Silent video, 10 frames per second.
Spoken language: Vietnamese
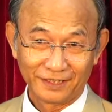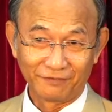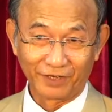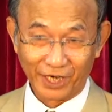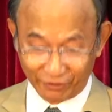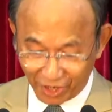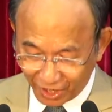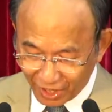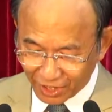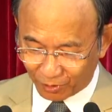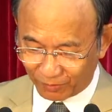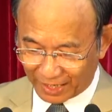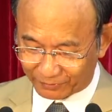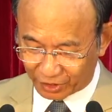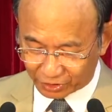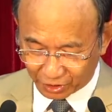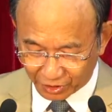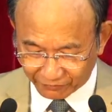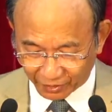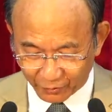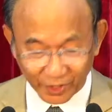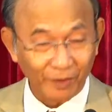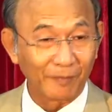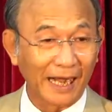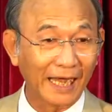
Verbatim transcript: Và điều đó cũng làm cho tôi và quý ông bà,